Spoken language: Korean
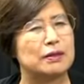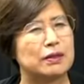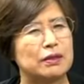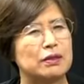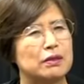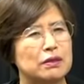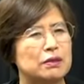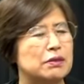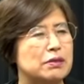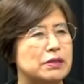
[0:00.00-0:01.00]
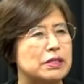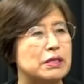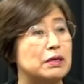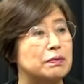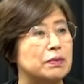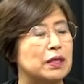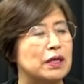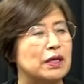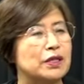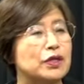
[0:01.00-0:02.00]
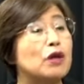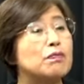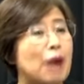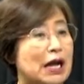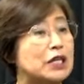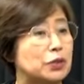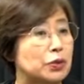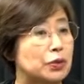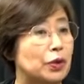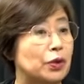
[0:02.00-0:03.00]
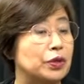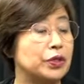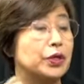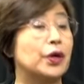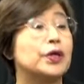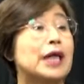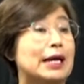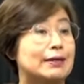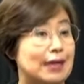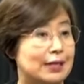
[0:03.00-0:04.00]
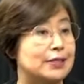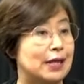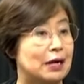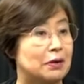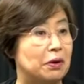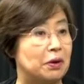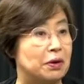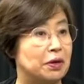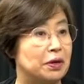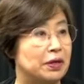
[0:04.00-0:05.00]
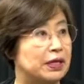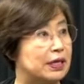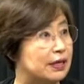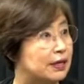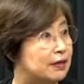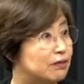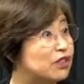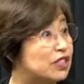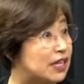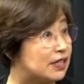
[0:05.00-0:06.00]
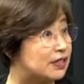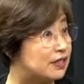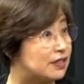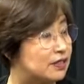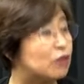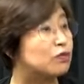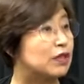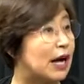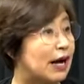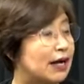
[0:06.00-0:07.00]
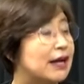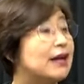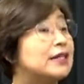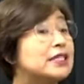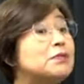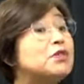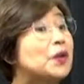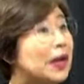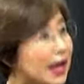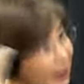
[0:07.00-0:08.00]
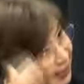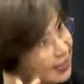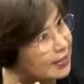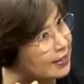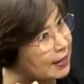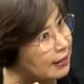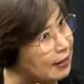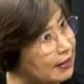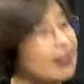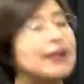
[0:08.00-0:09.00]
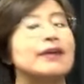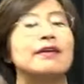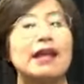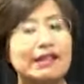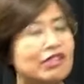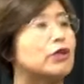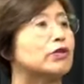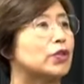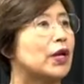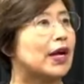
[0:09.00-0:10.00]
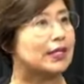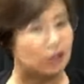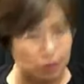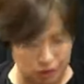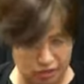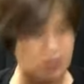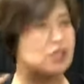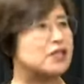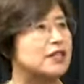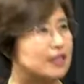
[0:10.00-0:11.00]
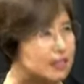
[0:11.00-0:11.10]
그 지금 전 방위적으로 여야를 가리지 않고 이 예, 문재인 음. 정부가 심지어 헤리티지 재단 랜드 연구소에까지도 그